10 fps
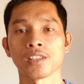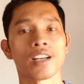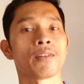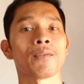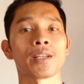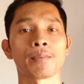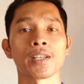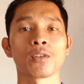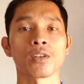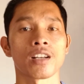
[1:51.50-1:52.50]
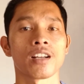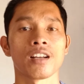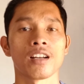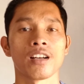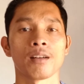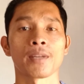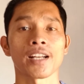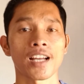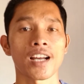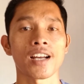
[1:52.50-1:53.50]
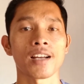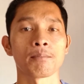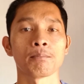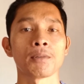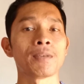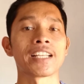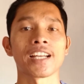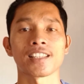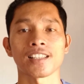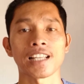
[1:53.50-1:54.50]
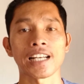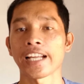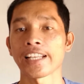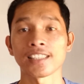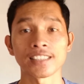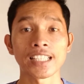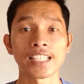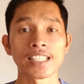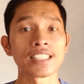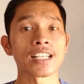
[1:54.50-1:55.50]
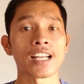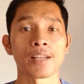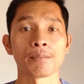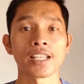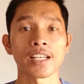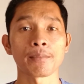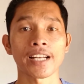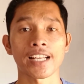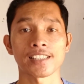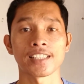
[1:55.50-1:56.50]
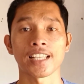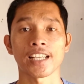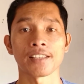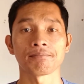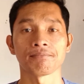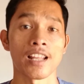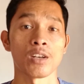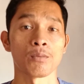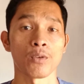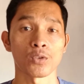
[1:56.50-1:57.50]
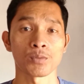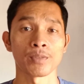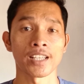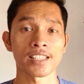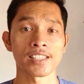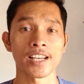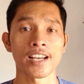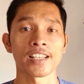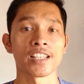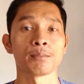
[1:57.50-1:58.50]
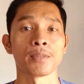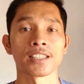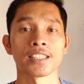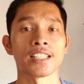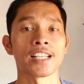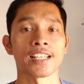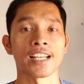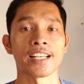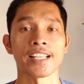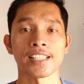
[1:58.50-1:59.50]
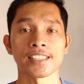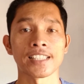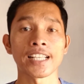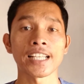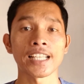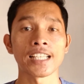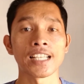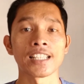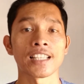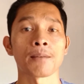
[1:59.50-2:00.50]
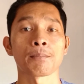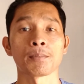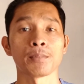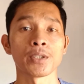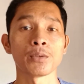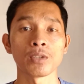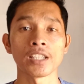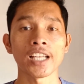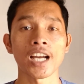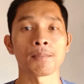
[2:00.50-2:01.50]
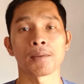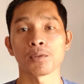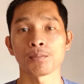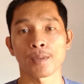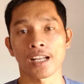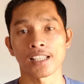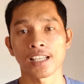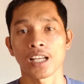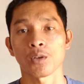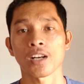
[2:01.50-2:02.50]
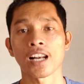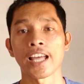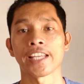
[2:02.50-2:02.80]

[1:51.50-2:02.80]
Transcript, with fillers: juga public figure mereka memiliki ketertarikan yang tinggi terhadap diri mereka sendiri, selalu fokus bekerja dan bertindak dengan diri sendiri, tanpa peduli apapun perkataan orang